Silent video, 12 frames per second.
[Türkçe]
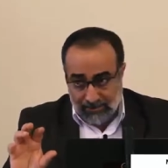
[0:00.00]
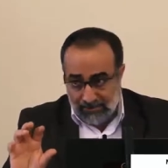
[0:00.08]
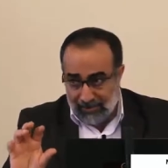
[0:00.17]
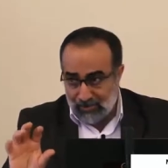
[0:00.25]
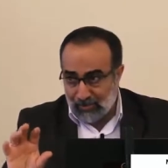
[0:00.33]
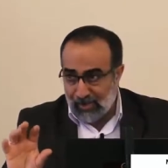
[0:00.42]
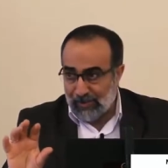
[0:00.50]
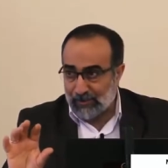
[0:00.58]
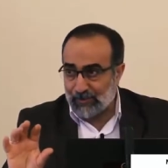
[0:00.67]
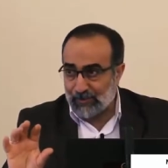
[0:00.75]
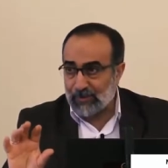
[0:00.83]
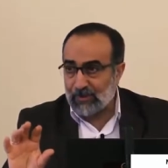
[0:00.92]
hangi
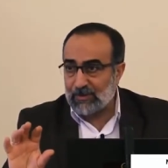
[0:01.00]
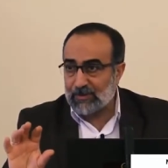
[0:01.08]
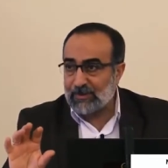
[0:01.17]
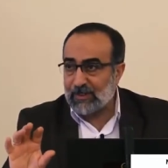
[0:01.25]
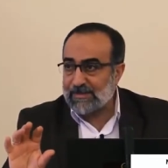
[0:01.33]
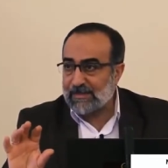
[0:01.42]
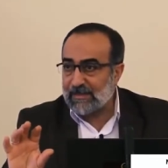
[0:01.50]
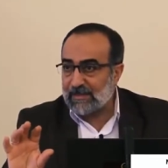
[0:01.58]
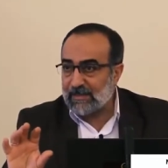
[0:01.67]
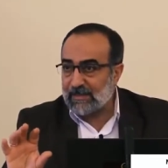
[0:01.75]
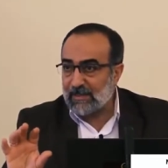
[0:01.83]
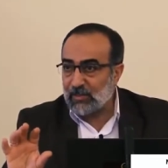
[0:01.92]
bab
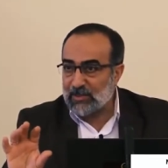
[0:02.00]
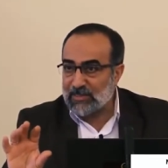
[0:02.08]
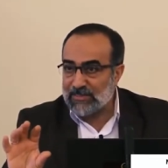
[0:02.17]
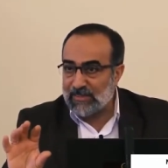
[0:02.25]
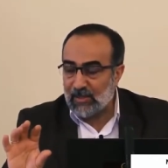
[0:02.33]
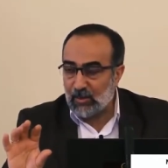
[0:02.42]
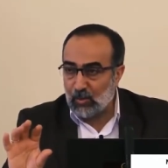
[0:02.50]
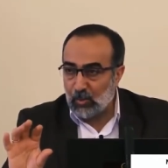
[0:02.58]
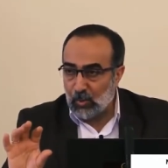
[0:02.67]
zikredilmişse